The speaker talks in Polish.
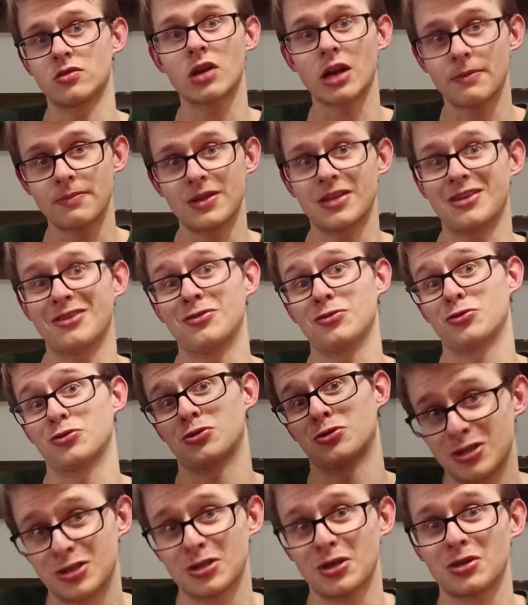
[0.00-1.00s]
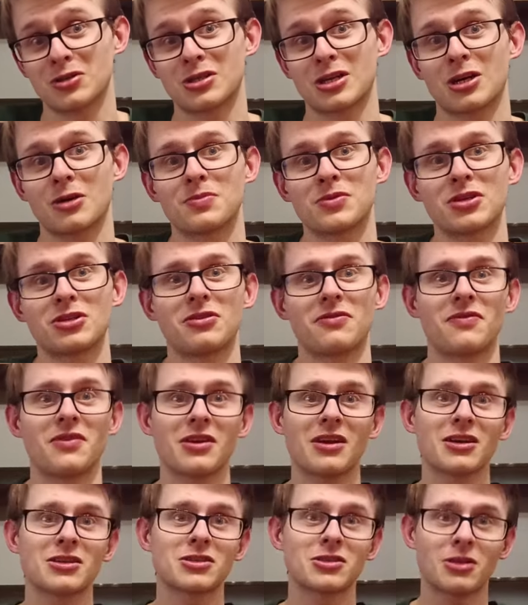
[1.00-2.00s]
ograbienie już nieżyjącego
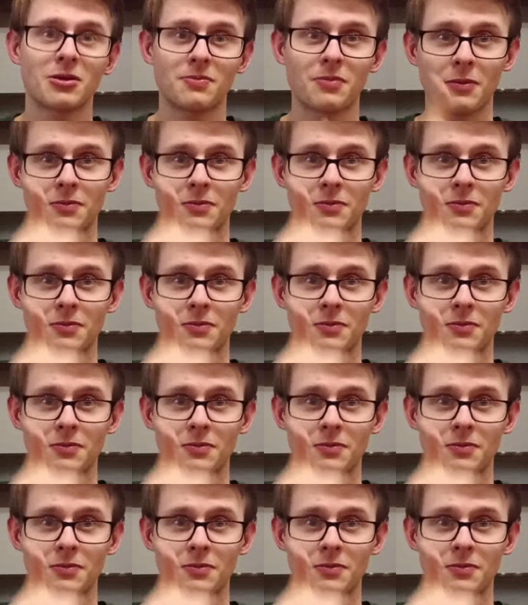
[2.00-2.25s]
przeciwnika, czy to